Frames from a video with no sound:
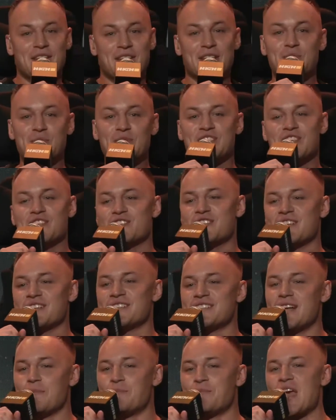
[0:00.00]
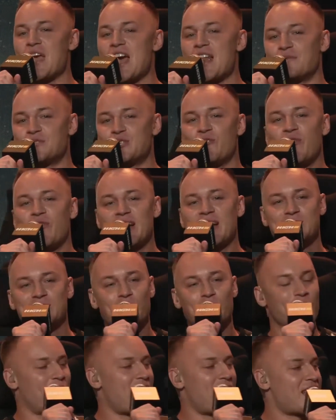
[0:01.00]
Więc myślę, że czas na pierwszy face
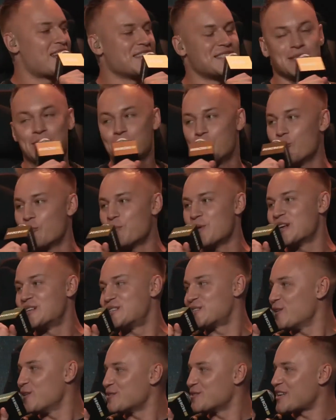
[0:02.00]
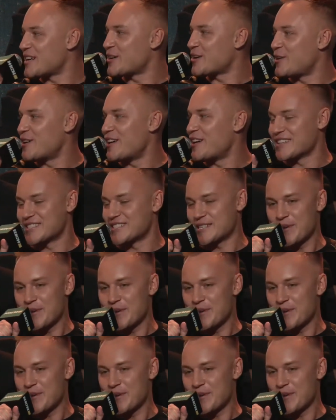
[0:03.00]
to face Kubik z kontra Holak.